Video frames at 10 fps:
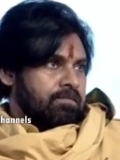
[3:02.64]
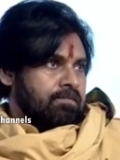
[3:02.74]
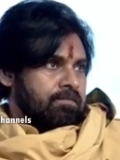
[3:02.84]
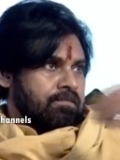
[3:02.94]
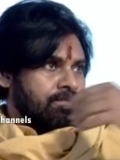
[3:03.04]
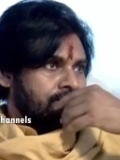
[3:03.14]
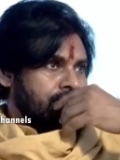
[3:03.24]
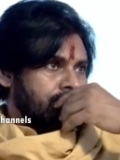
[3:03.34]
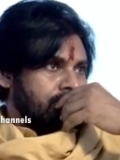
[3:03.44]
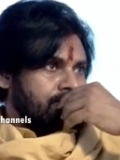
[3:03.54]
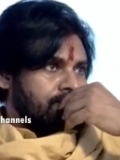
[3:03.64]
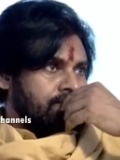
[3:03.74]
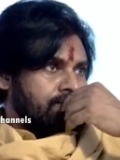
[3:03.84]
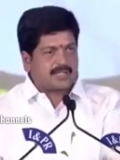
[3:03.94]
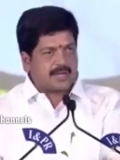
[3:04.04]
కూడా అజరామంగా
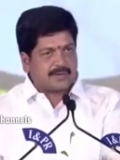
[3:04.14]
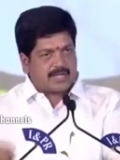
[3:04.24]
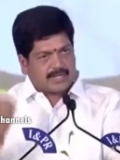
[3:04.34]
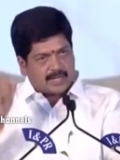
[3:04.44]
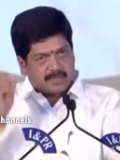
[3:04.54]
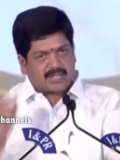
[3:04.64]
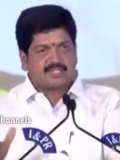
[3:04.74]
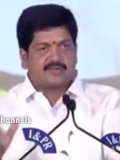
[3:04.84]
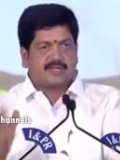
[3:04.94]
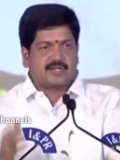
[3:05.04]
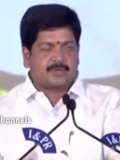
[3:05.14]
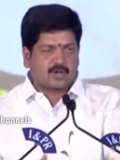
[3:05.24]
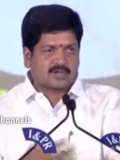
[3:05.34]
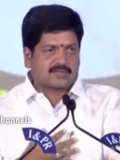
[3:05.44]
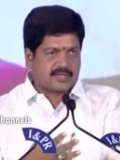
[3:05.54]
నిగిలిపోతాయి కాబట్టి ఆయన అమరజీవి అని
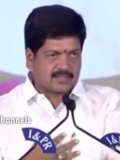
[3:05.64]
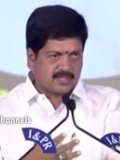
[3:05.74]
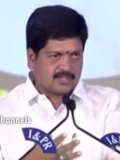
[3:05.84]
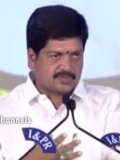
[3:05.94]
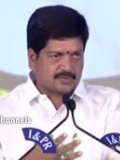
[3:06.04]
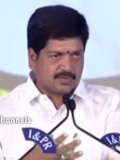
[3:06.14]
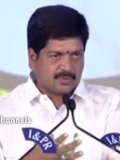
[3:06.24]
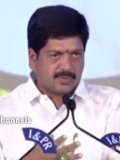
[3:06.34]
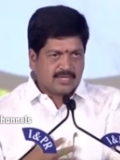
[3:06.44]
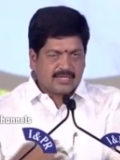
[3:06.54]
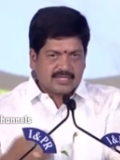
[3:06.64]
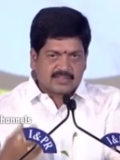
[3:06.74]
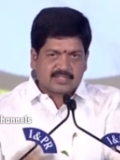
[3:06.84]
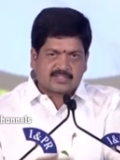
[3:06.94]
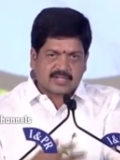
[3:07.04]
మరొకసారి తెలియజేసుకుంటూ
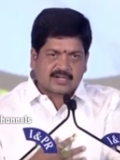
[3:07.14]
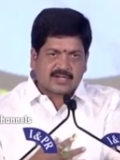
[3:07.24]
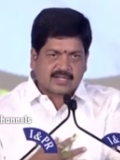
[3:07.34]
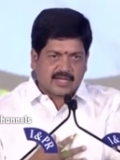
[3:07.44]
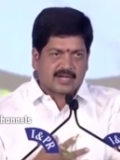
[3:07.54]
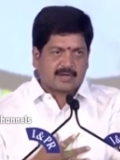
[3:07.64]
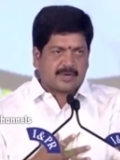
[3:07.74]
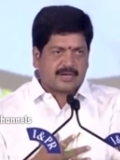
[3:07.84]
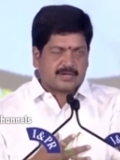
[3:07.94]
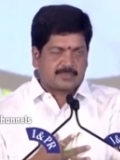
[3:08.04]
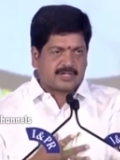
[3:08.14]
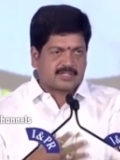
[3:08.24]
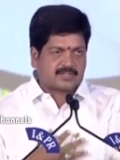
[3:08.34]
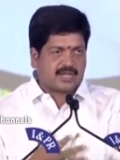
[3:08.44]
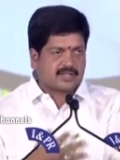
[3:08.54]
ఇంత చక్కటి కార్యక్రమాన్ని ఏర్పాటు
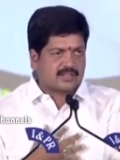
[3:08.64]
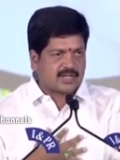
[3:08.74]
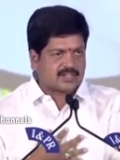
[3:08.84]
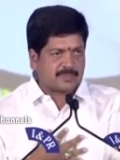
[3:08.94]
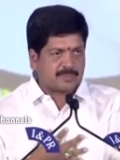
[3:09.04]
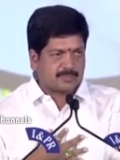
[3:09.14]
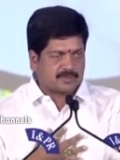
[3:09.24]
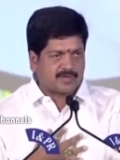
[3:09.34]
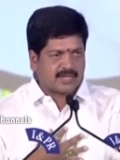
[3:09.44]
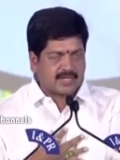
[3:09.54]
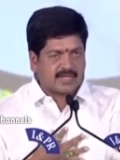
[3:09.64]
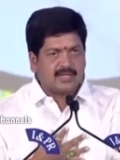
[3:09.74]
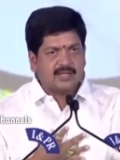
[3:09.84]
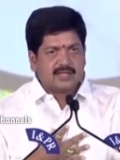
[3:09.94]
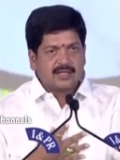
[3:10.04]
చేసిన ఆంధ్ర రాష్ట్ర ప్రభుత్వానికి
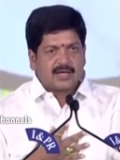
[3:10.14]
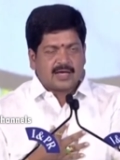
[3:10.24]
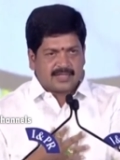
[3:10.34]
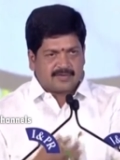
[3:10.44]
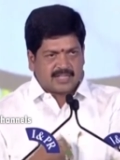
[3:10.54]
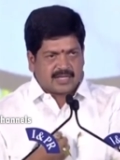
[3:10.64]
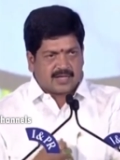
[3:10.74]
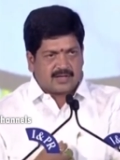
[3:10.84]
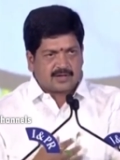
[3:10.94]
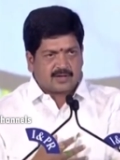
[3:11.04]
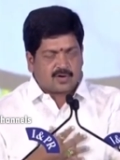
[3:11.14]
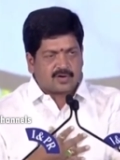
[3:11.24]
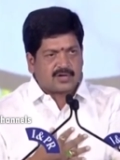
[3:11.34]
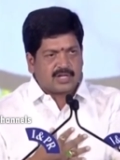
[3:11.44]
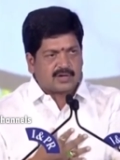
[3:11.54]
అదేవిధంగా
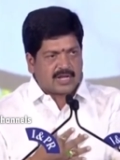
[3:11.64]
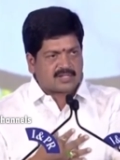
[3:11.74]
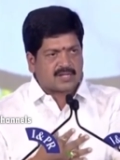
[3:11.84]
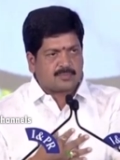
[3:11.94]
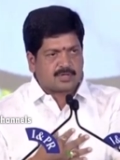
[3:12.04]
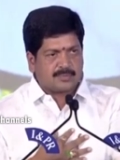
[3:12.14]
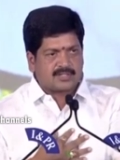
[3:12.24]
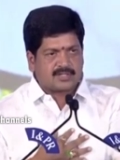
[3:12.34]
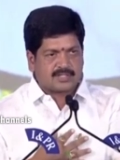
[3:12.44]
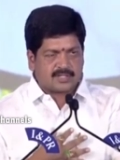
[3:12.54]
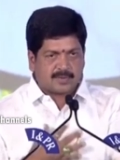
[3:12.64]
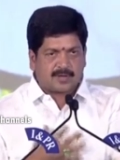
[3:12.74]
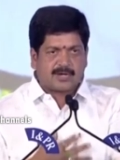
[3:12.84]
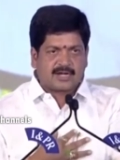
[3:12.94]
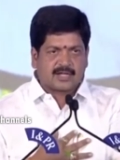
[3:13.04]
గౌరవనీయులు రాష్ట్ర ముఖ్యమంత్రి
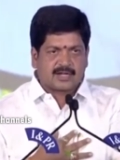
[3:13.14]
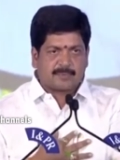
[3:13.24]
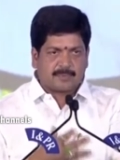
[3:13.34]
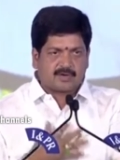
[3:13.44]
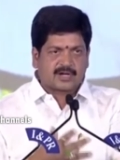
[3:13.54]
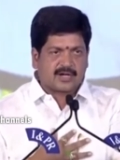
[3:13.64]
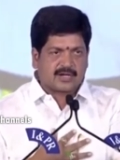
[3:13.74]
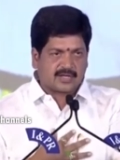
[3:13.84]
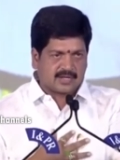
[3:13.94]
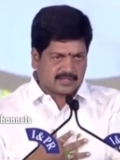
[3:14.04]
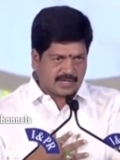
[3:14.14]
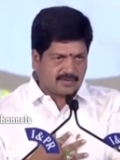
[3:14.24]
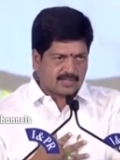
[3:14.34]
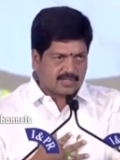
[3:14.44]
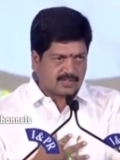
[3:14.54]
చంద్రబాబు నాయుడు గారికి పవన్ కళ్యాణ్ గారికి
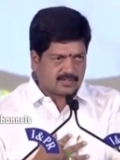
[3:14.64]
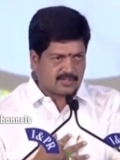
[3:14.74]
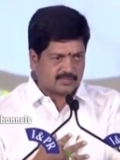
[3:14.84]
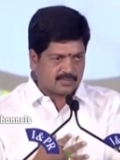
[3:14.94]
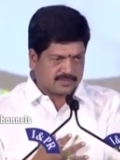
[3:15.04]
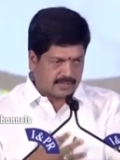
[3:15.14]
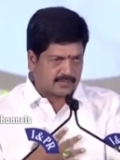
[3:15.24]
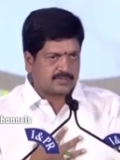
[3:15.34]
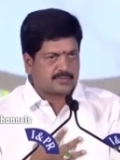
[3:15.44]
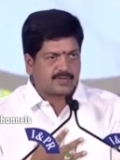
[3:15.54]
ధన్యవాదాలు తెలియజేసుకుంటూ సెలవు